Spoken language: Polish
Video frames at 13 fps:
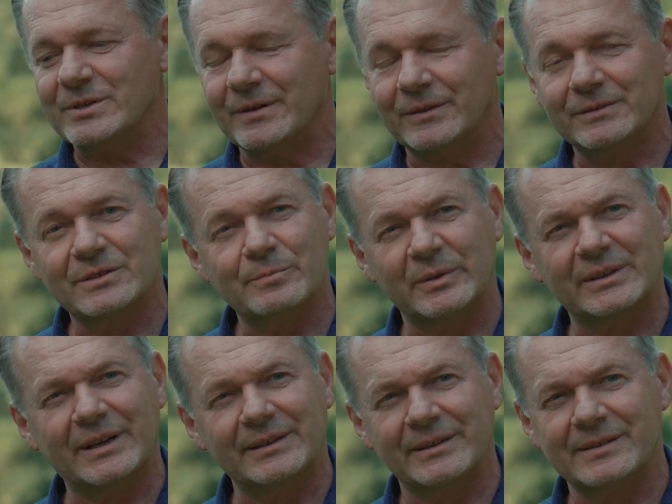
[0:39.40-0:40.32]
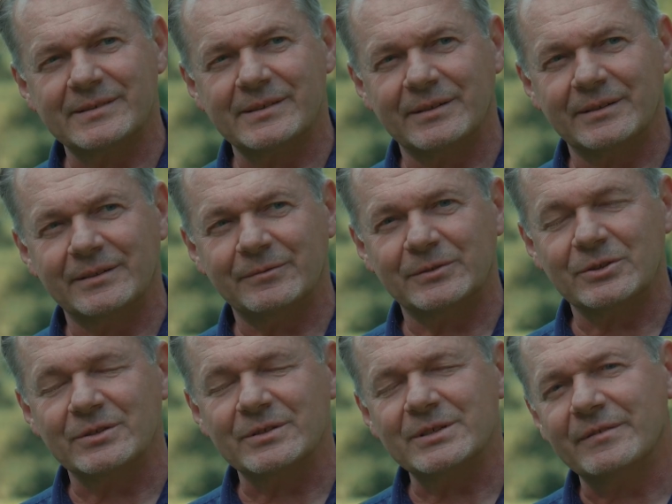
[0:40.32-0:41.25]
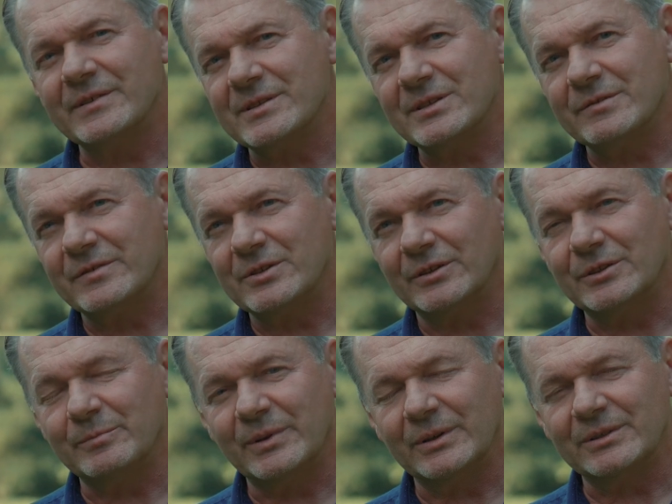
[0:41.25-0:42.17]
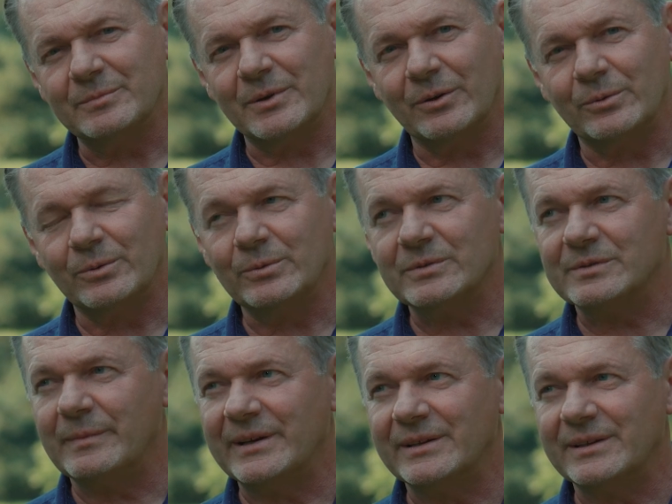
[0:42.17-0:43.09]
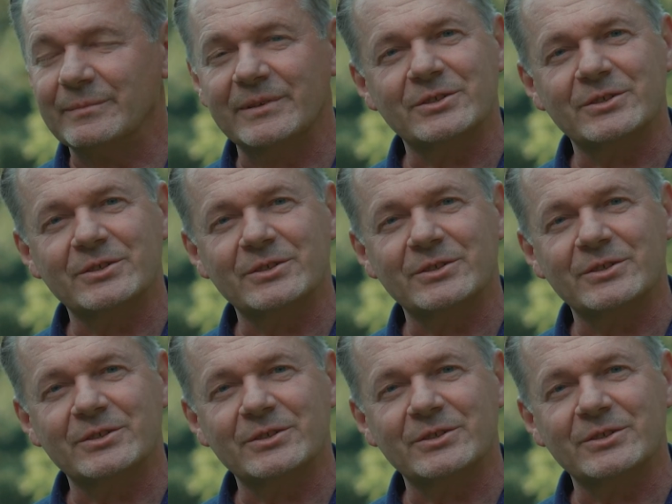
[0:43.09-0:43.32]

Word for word: się od spotkania z, e, w 1995 roku z Majerem